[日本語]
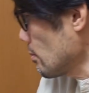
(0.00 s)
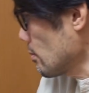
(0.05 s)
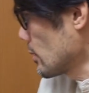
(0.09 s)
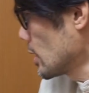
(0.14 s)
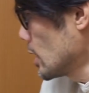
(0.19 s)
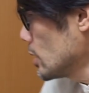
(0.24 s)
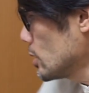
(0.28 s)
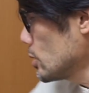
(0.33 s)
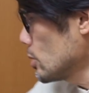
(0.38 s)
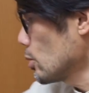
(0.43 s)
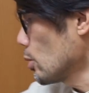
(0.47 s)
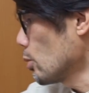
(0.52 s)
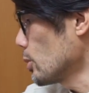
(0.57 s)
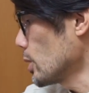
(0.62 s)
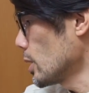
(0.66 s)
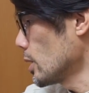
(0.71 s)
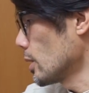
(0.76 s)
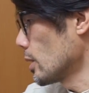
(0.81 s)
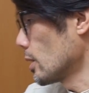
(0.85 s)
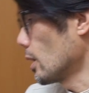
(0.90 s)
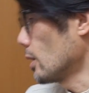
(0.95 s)

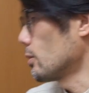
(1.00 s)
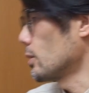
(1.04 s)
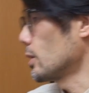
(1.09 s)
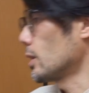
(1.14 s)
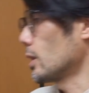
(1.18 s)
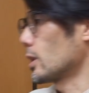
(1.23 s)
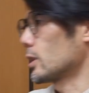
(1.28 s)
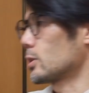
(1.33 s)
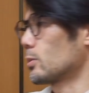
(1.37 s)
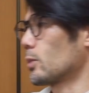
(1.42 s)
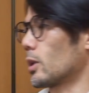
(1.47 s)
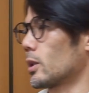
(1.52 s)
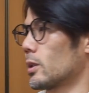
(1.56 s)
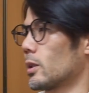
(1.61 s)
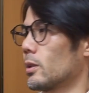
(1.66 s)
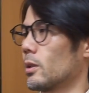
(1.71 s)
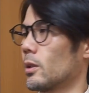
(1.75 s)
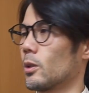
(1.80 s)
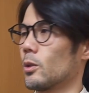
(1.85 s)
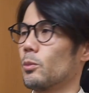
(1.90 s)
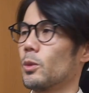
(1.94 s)
25mmF1.8 も買った
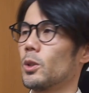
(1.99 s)
んだけど、